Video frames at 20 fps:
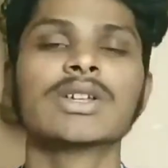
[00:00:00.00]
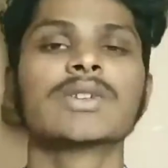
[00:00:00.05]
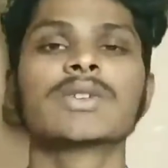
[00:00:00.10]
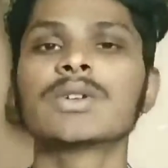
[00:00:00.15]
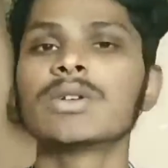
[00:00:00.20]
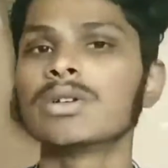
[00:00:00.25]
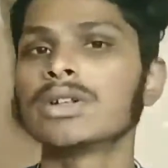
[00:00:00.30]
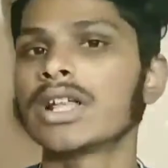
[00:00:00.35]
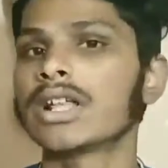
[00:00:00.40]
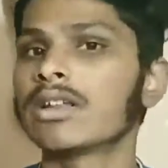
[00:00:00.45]

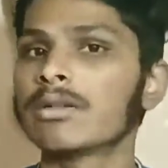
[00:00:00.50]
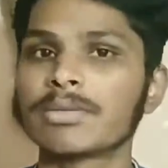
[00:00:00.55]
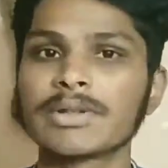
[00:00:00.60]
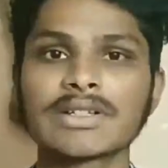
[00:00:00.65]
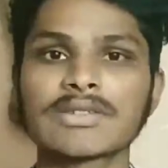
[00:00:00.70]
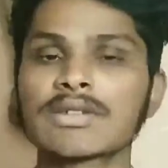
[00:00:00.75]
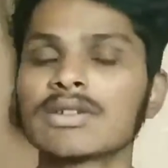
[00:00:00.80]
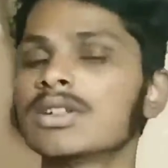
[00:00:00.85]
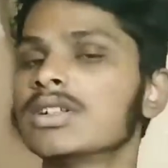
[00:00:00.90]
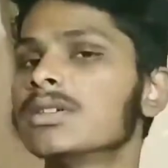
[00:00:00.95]
ஸோ நிறைய
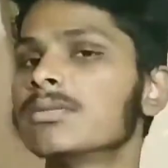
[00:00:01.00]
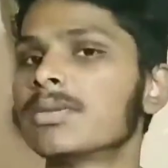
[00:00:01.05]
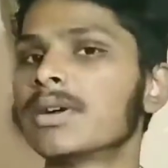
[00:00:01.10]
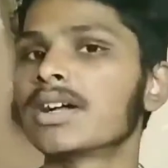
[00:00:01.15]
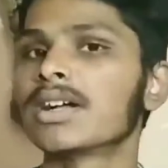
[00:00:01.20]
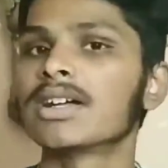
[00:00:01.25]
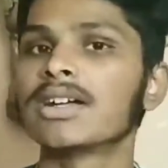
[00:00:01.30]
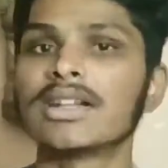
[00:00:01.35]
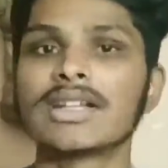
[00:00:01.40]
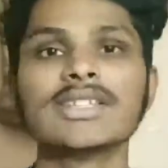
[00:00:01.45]
பேர்
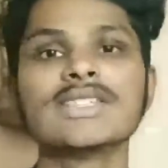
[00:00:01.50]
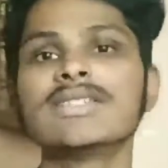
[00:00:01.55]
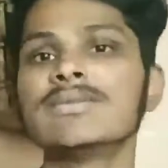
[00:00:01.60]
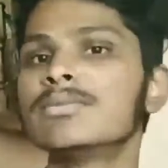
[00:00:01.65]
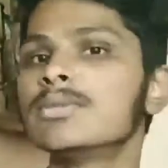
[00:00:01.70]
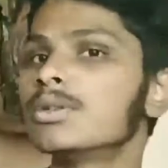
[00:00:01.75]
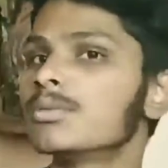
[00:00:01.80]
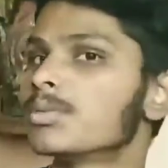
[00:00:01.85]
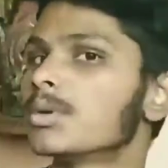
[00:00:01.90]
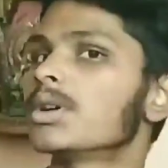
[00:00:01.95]
சொல்லியிருப்பாங்க
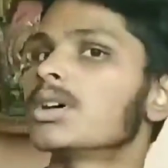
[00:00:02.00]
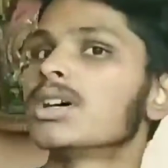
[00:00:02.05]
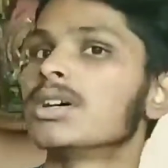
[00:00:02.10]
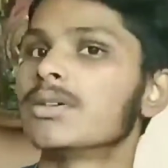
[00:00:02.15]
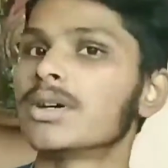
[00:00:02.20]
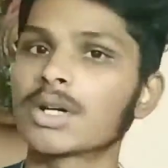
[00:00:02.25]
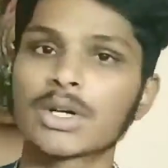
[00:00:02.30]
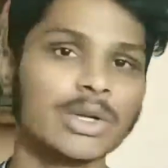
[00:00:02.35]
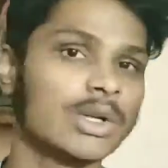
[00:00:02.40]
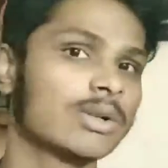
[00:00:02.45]
ஜிம்முக்கு போங்க
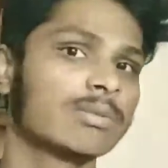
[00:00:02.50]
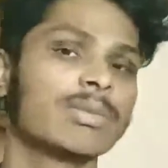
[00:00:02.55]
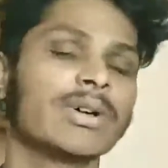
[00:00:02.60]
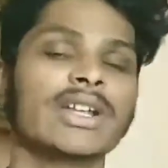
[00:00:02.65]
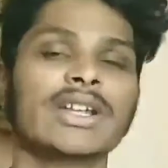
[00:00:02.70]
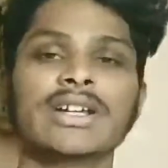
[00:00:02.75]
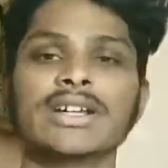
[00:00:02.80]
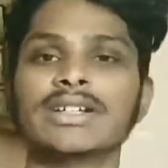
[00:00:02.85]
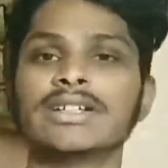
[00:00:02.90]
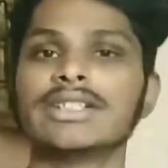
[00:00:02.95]
ஒர்க் அவுட்
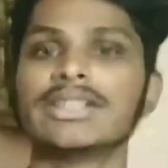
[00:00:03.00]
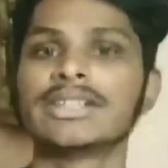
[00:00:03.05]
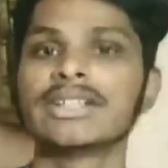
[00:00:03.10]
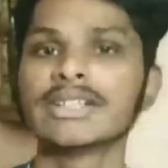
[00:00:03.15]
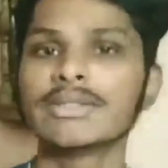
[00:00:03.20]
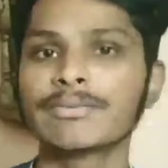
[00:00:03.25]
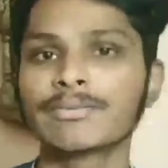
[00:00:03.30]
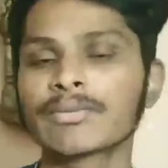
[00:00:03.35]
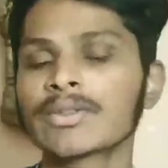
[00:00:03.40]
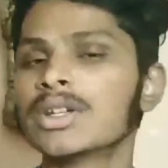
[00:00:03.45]
பண்ணுங்கன்னுட்டு